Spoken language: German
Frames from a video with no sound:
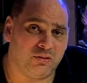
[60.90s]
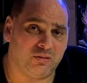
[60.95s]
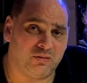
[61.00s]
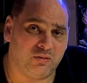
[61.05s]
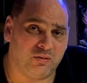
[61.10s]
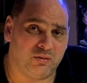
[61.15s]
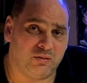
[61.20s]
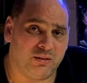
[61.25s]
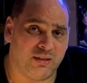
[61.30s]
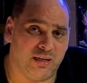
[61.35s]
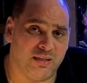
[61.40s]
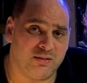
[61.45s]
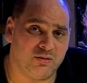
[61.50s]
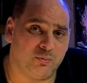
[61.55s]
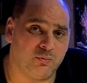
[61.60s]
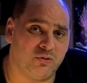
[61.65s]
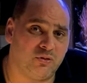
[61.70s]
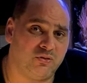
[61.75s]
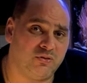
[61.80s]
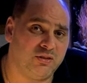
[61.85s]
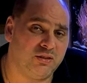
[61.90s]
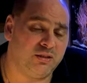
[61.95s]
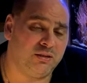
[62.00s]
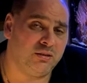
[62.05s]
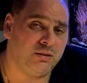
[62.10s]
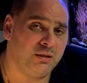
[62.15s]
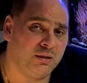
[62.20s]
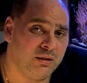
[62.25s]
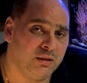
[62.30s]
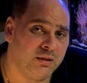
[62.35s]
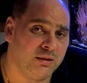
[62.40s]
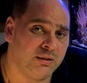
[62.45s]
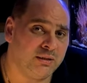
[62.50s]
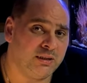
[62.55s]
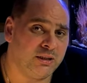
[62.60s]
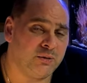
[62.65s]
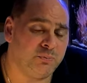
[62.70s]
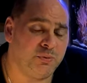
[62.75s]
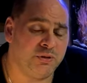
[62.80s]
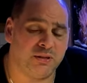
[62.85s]
das äh, Kalzium zu ziehen.
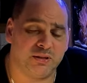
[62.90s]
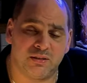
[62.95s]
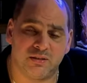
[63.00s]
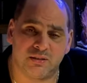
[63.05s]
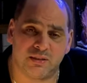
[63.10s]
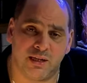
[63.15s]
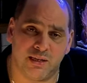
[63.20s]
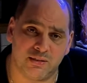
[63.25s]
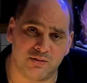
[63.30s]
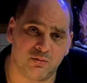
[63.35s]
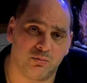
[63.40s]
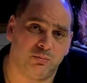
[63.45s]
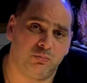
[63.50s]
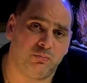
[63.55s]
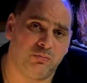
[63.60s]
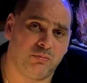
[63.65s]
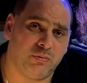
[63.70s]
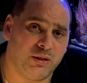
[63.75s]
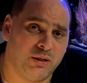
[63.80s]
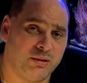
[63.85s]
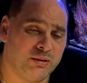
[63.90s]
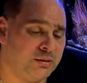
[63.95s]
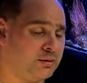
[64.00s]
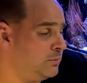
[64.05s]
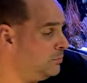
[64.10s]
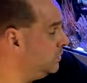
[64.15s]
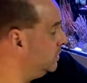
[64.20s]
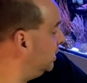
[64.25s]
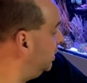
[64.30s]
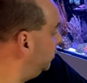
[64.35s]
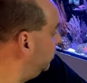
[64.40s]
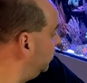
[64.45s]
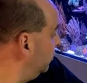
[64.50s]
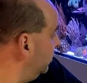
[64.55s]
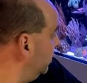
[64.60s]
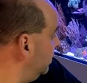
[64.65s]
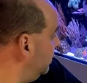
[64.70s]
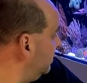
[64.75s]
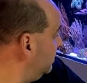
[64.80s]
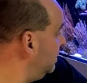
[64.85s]
Ich bin jetzt Kalzium äh, mit am
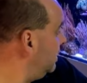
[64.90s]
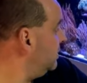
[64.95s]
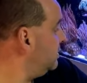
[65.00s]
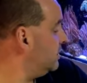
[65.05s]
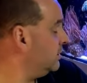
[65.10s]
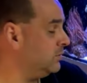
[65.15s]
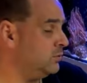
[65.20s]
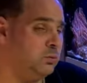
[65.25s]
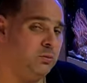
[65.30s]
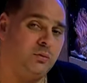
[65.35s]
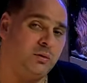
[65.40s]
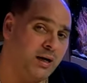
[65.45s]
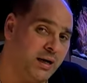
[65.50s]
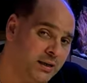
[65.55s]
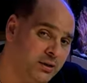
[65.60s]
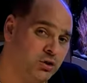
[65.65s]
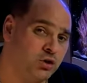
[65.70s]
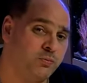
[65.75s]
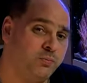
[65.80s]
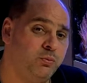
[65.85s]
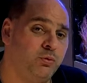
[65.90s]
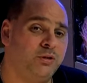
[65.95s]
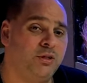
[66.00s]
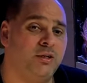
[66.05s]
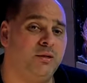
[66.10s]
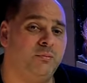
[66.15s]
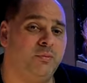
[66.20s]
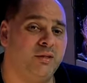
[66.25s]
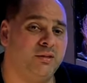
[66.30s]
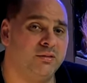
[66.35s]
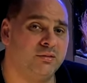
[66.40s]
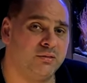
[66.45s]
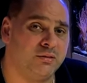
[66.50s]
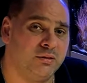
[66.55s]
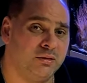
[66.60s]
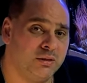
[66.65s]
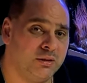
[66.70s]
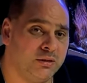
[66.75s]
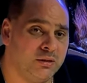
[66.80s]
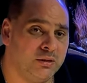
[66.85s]
Dosieren, das heißt also alle
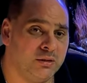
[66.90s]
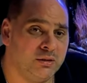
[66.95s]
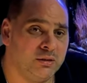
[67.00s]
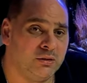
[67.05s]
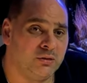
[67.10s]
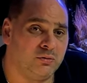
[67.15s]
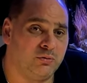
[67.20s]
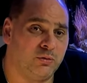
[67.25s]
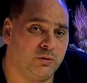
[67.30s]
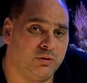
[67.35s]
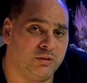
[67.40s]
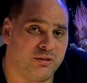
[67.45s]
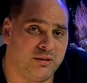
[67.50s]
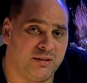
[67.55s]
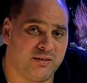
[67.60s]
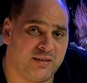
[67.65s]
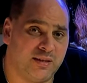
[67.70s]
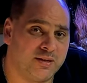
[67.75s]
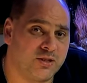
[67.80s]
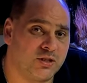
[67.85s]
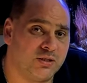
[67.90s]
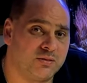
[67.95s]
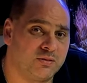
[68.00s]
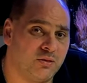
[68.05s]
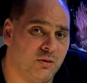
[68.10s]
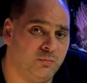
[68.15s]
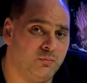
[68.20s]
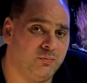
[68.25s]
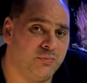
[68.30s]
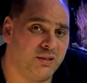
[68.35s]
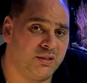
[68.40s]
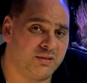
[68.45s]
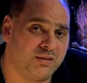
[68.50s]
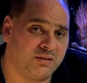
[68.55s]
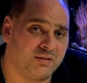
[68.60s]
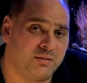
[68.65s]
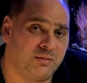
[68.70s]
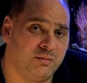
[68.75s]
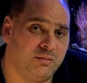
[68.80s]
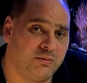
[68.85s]
Spurenelemente von den Essentials kommen
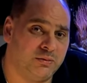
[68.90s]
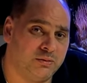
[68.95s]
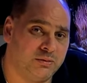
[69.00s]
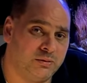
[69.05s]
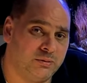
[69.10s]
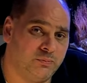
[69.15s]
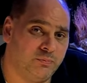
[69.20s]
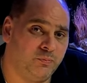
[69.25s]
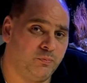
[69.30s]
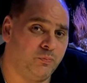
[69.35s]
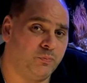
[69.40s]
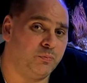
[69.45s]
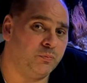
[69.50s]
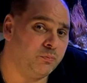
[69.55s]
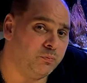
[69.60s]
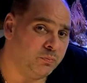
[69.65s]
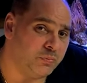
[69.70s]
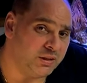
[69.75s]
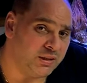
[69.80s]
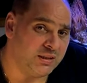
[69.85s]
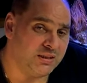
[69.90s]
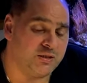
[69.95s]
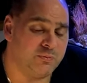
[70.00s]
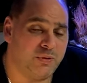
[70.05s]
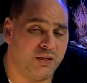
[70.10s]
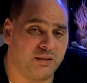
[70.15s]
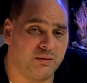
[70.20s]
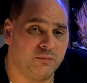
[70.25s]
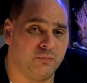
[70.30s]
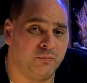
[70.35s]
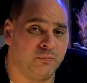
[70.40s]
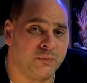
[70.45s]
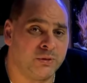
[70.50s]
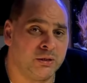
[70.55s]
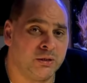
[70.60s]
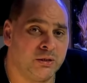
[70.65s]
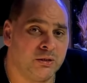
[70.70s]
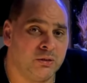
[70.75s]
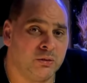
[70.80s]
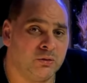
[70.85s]
jetzt ähm, mit ins Becken.
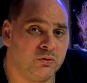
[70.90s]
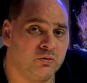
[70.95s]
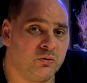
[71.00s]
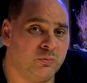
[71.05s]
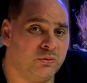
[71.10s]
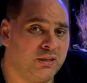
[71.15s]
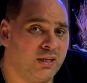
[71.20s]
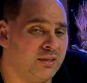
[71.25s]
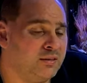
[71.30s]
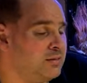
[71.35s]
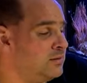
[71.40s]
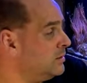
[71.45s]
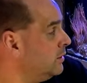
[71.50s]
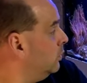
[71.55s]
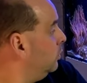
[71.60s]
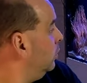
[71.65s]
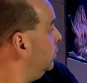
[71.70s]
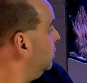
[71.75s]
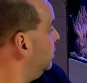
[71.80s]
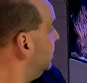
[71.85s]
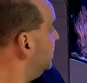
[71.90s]
Somit hat sich auch